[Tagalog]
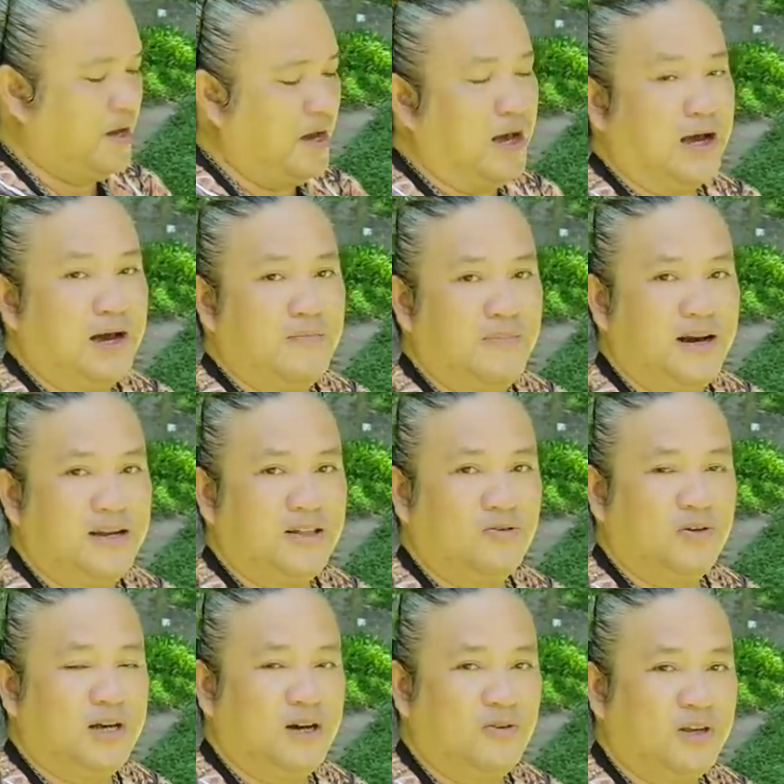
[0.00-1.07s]
ang ama nito
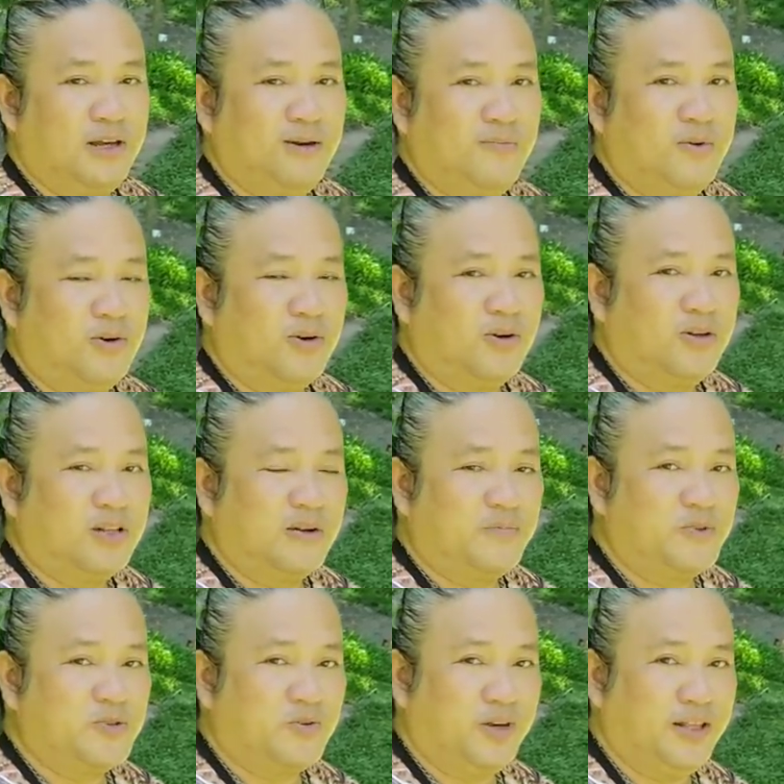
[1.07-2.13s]
daw Gilmore
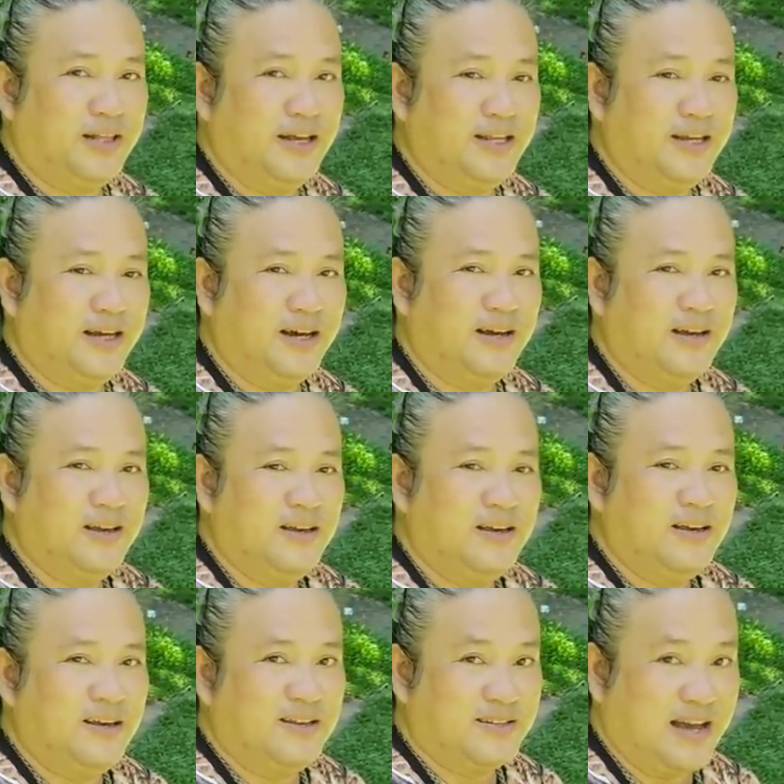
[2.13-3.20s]
tapos yung ina niya
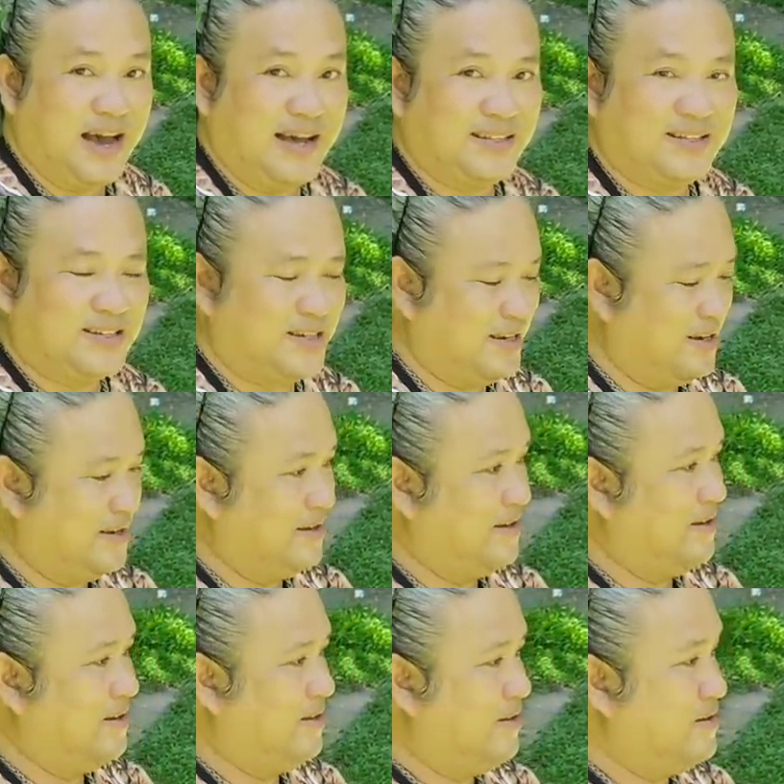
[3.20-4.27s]
is Hatch.
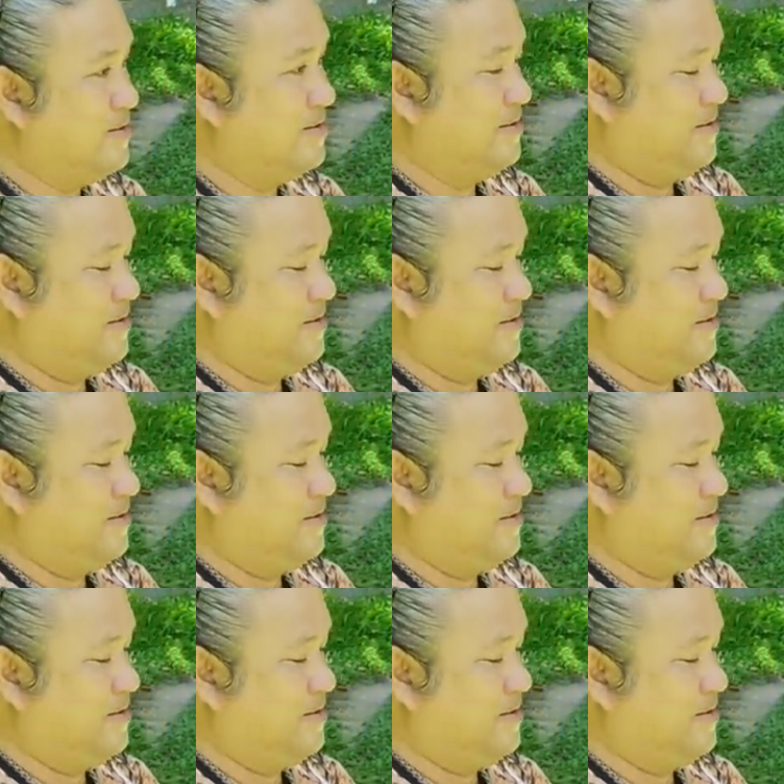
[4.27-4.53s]
no